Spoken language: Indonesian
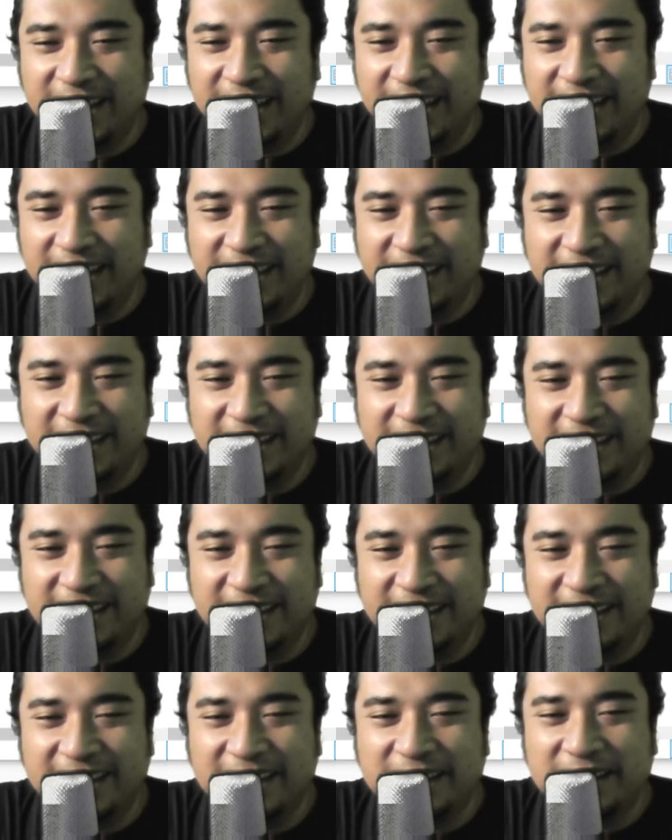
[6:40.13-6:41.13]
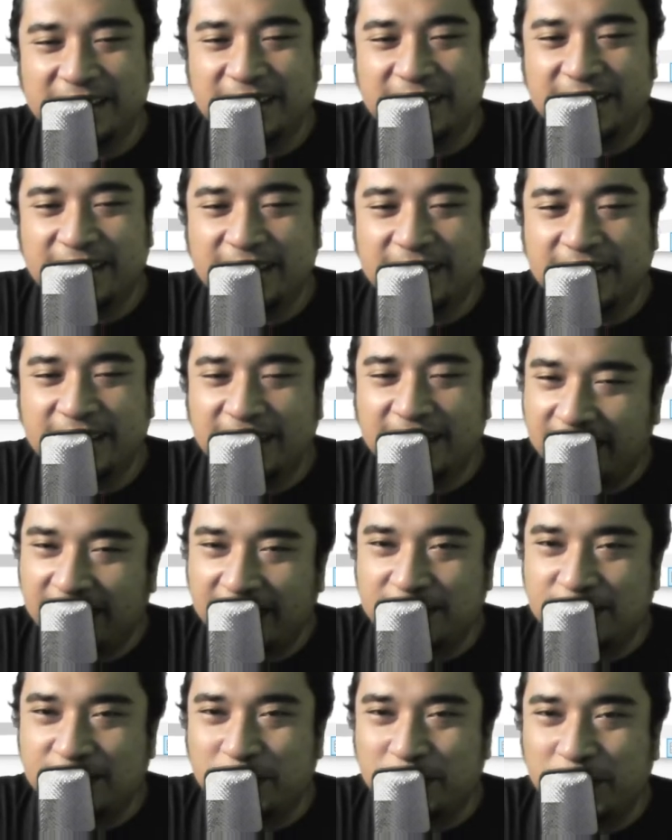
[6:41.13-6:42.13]
Oke.
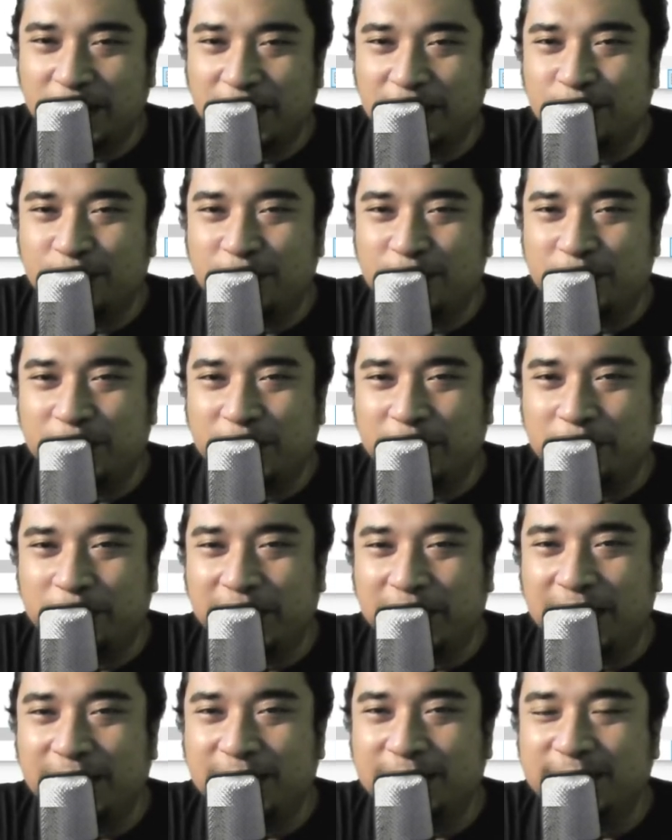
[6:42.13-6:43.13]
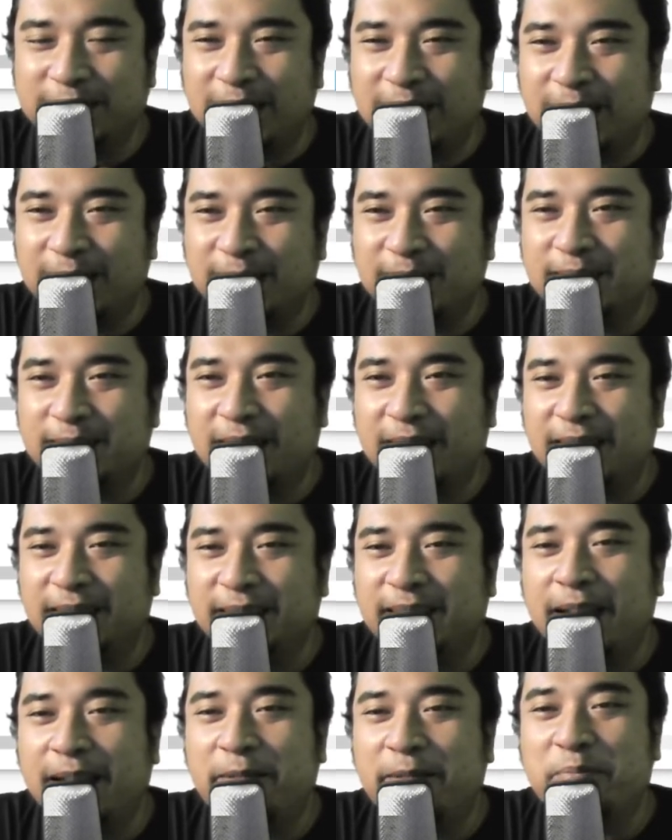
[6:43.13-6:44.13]
Kira-kira seperti itu teman-teman ya. Caranya
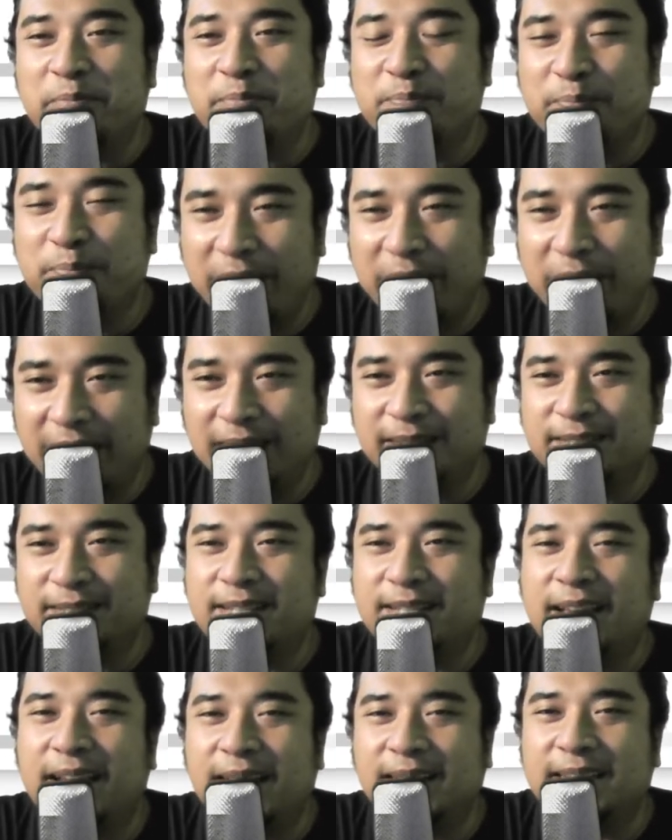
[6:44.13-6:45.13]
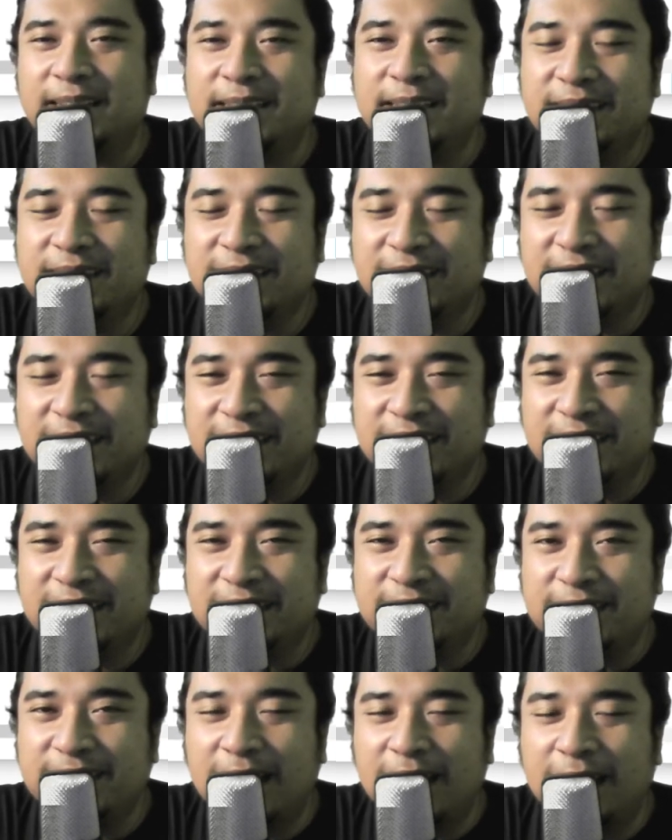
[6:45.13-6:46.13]
sangat gampang sekali,
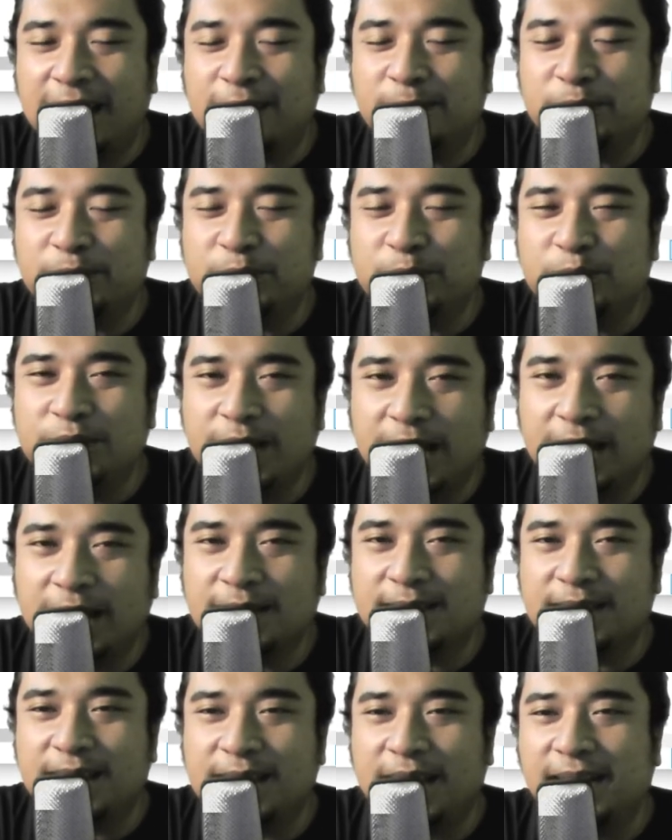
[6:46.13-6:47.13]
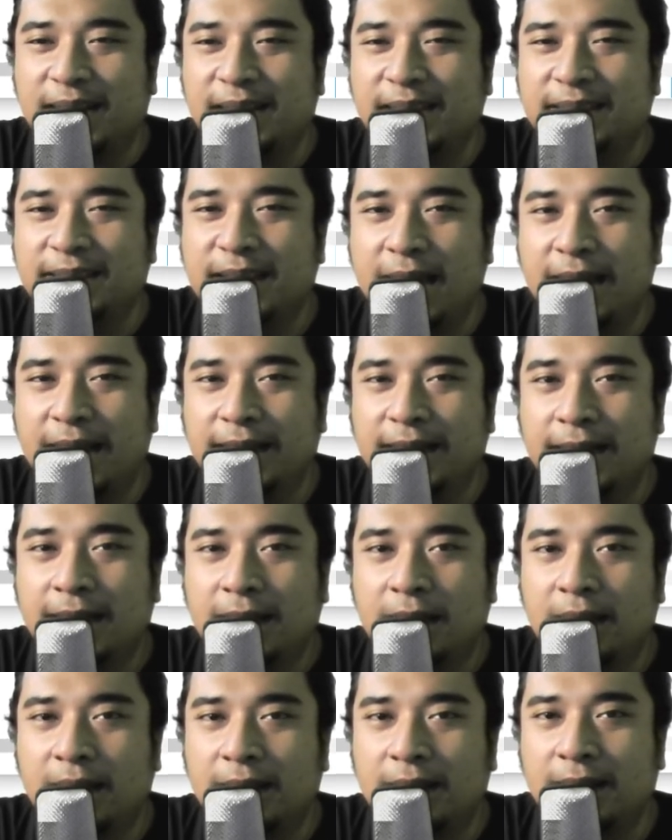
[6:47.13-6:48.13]
sangat mudah sekali
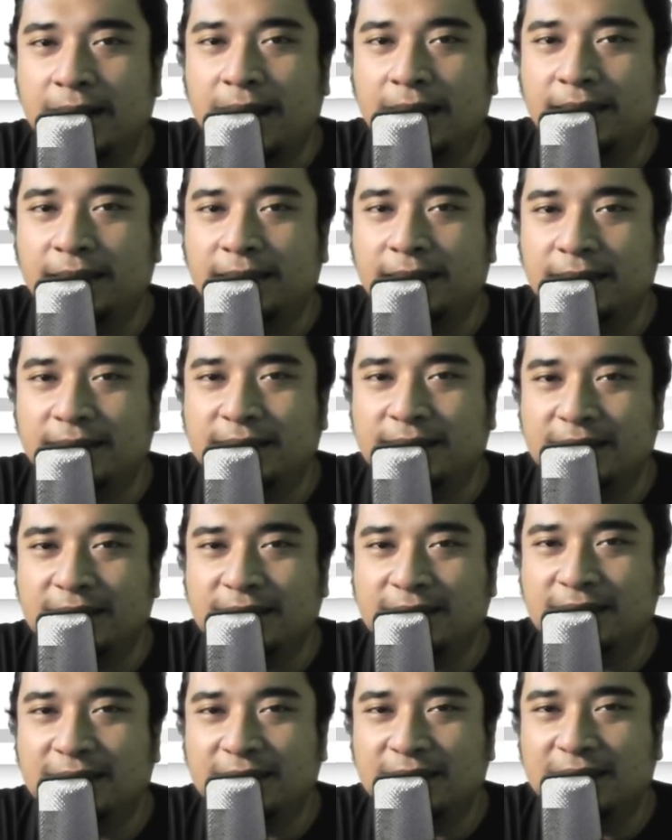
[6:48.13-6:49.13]
dan gratis.